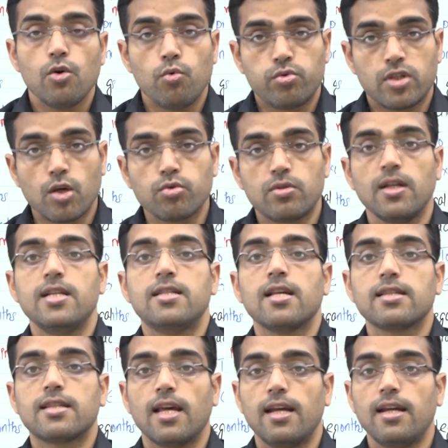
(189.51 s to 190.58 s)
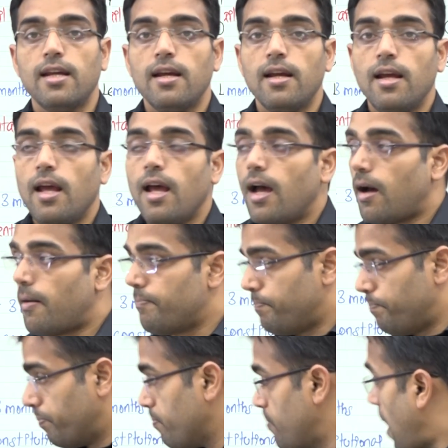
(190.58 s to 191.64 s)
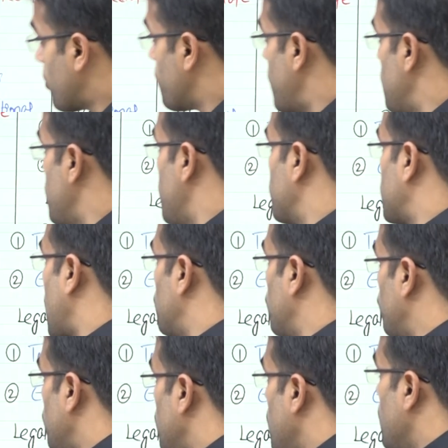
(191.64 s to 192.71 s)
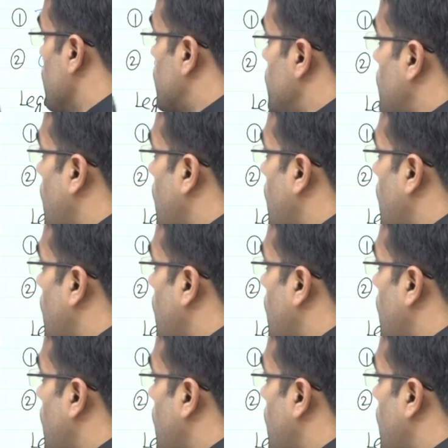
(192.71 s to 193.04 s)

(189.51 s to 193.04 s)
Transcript: उसके कुछ रीजंस हैं मैं आपको पहले ये बता दूं कि